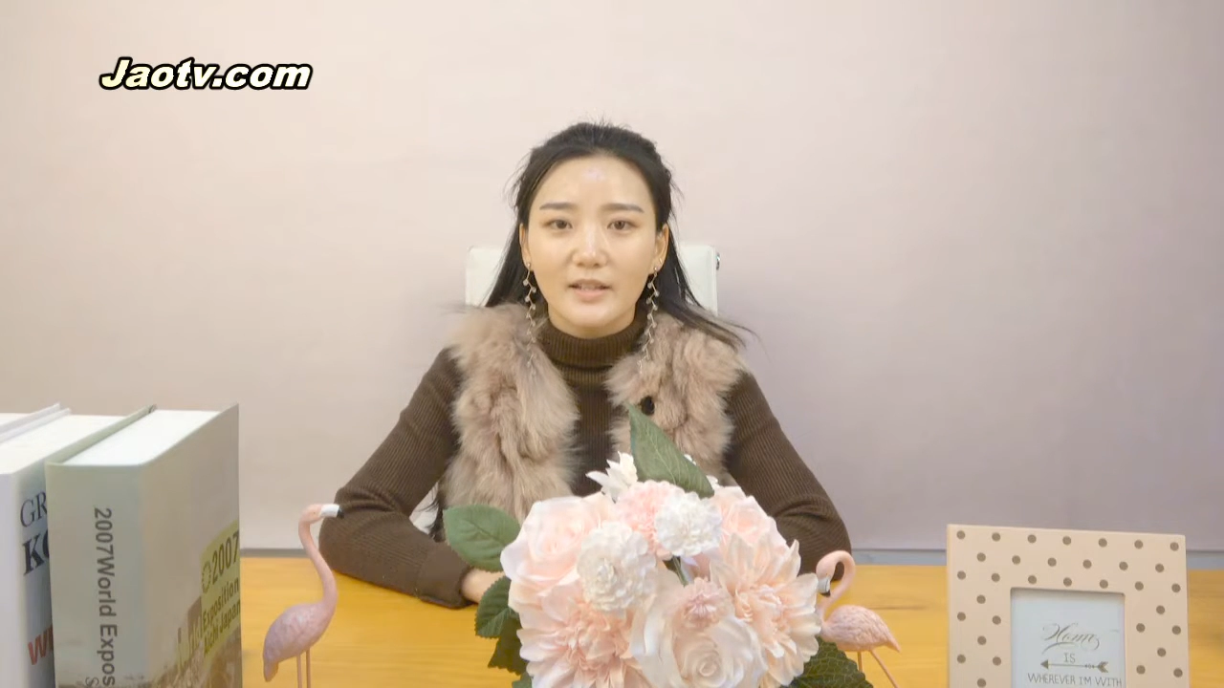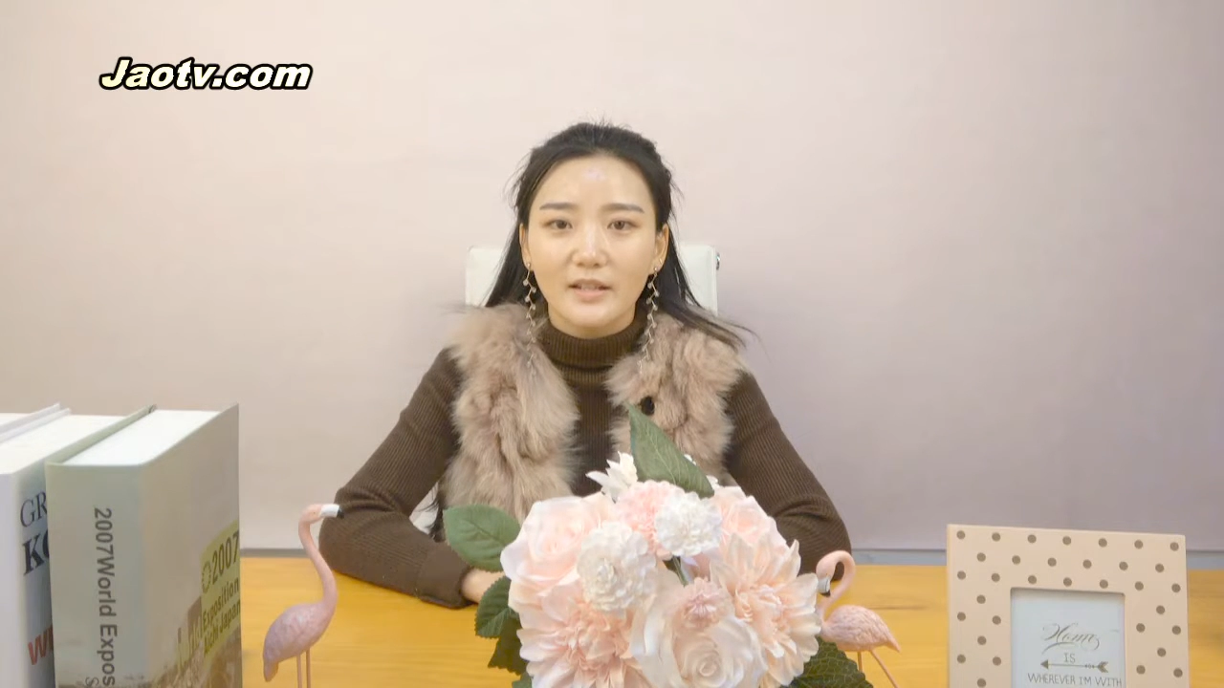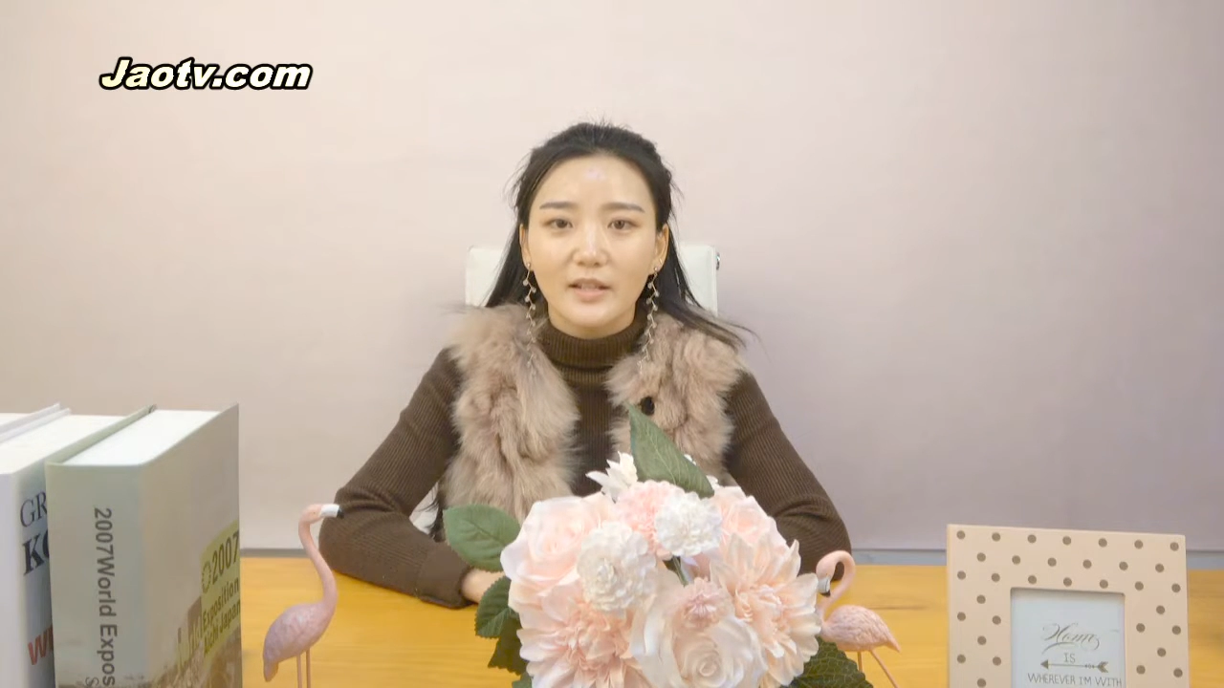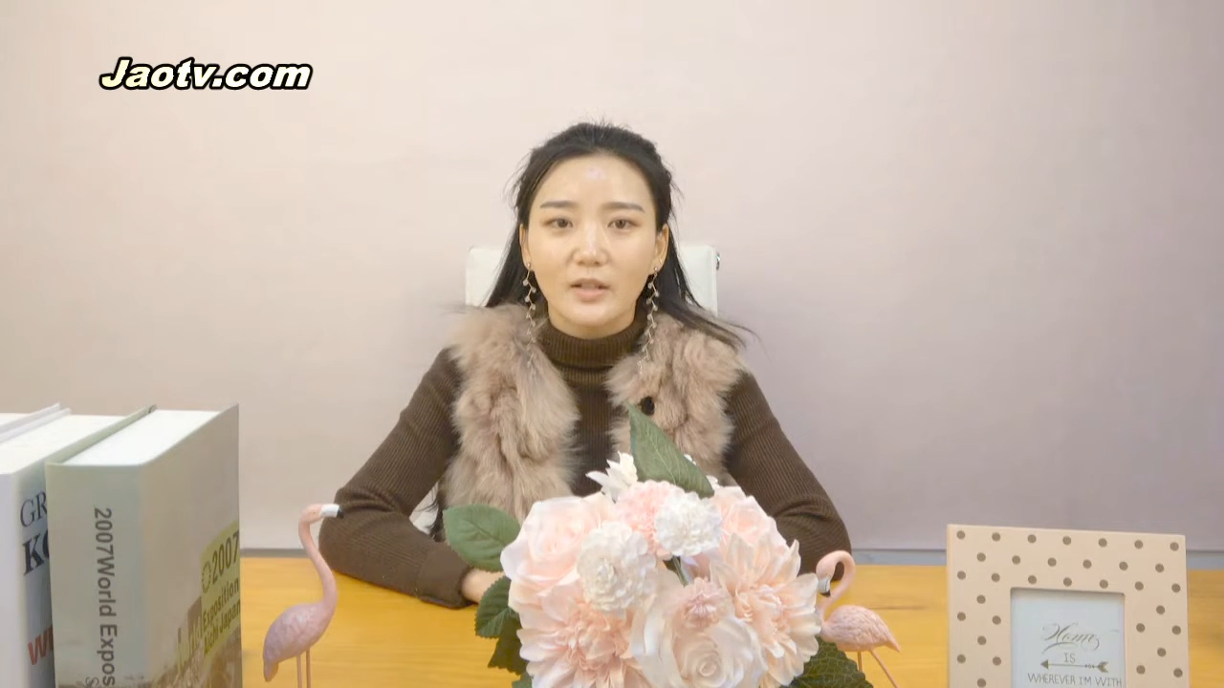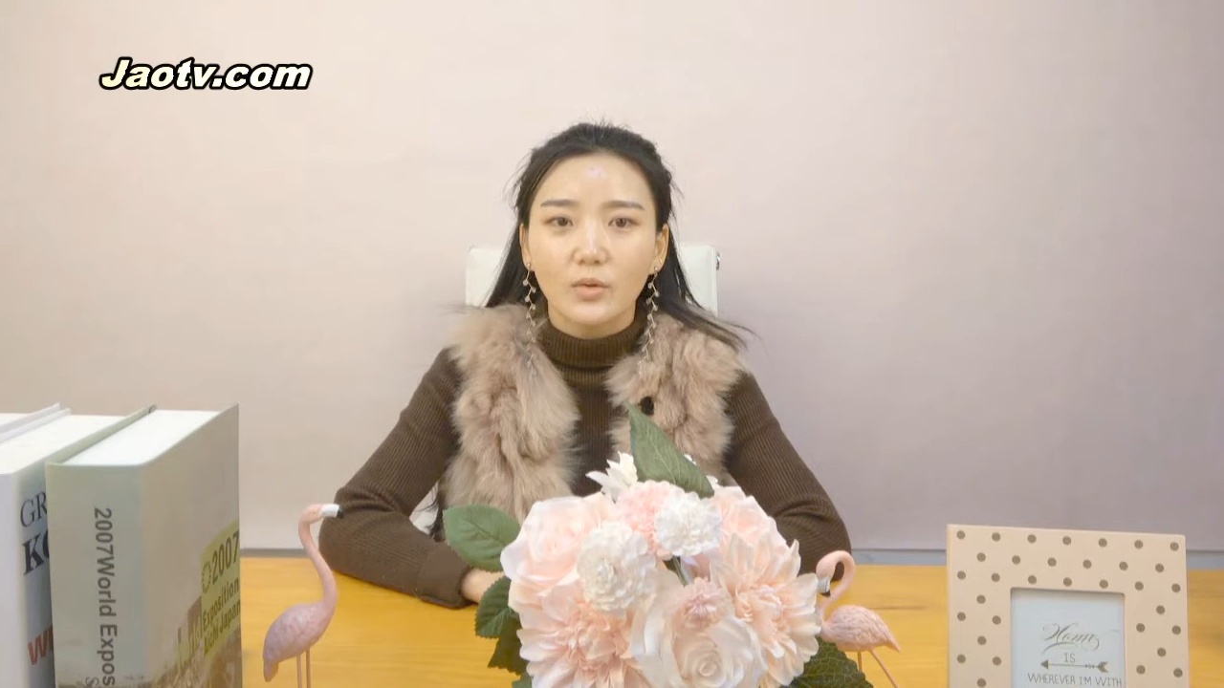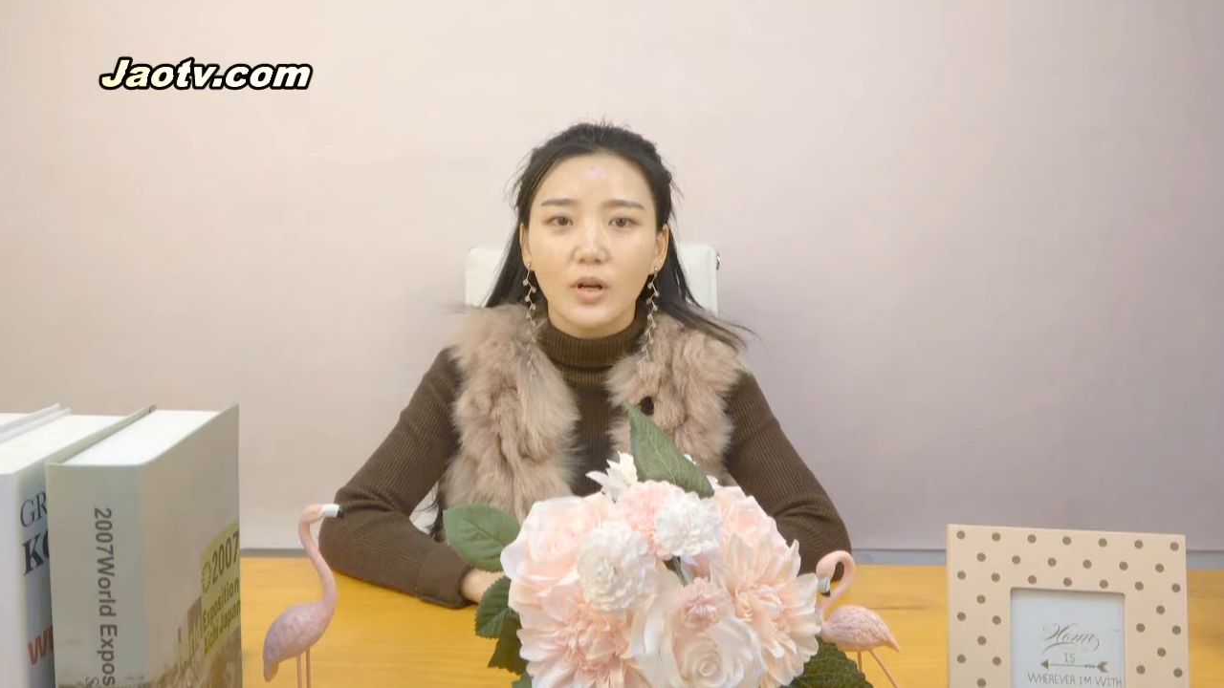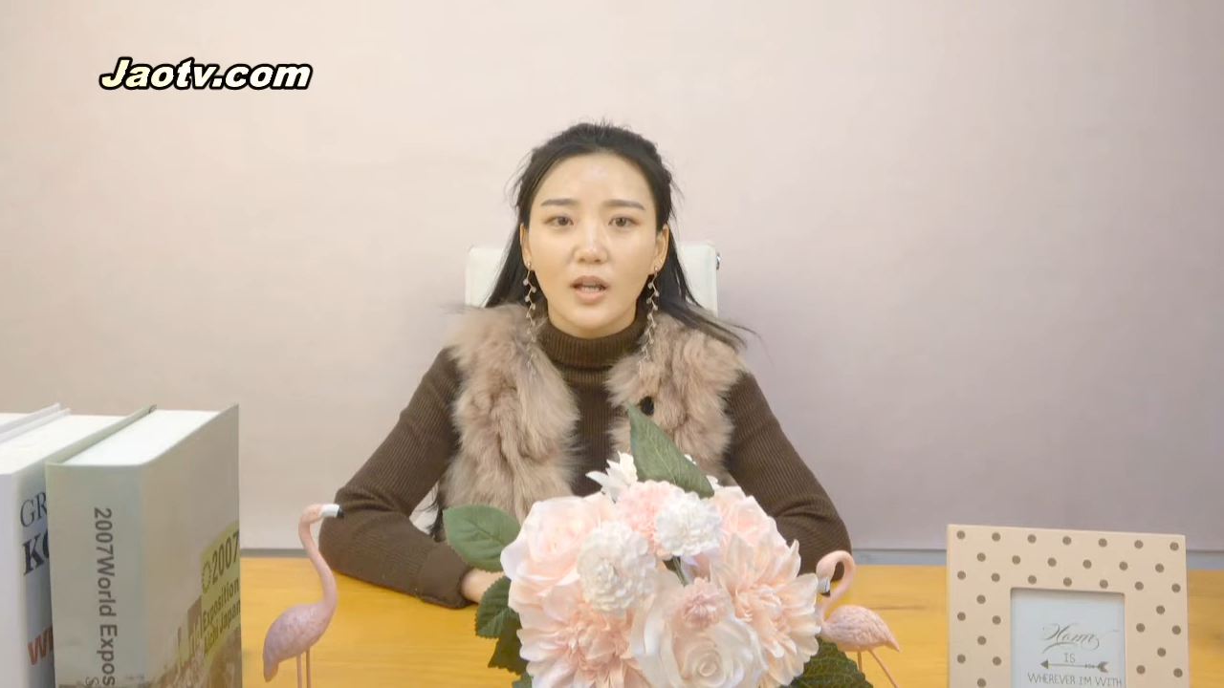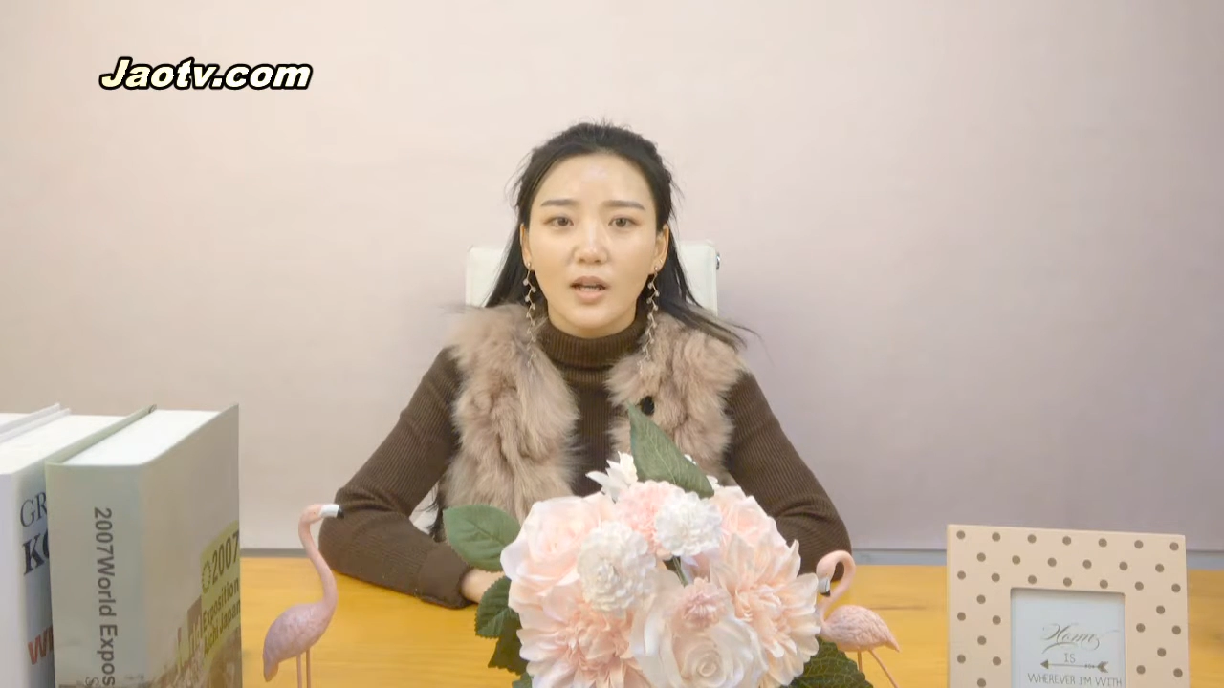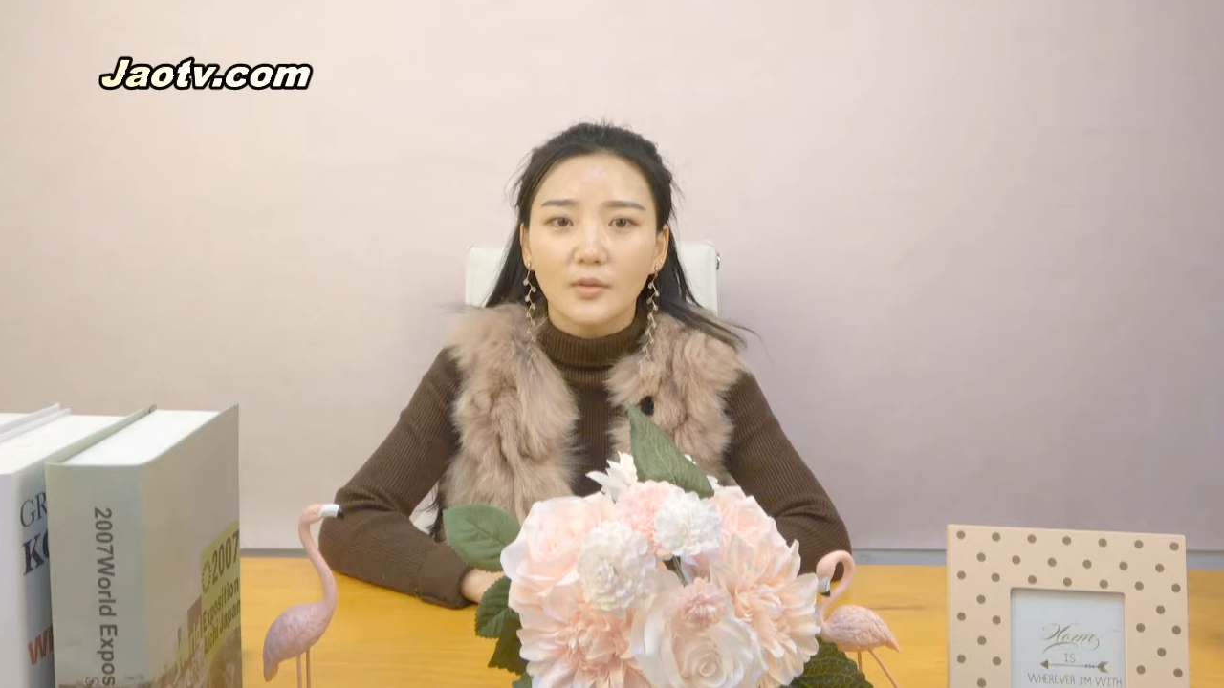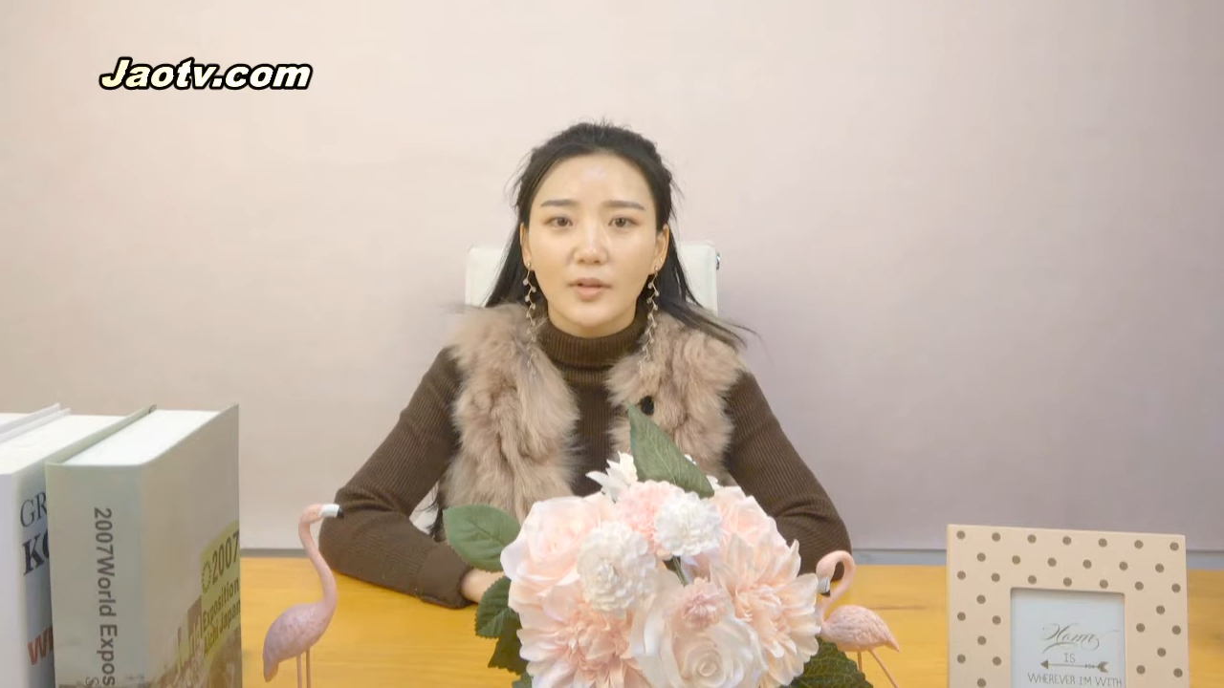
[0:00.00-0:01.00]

经历的多了，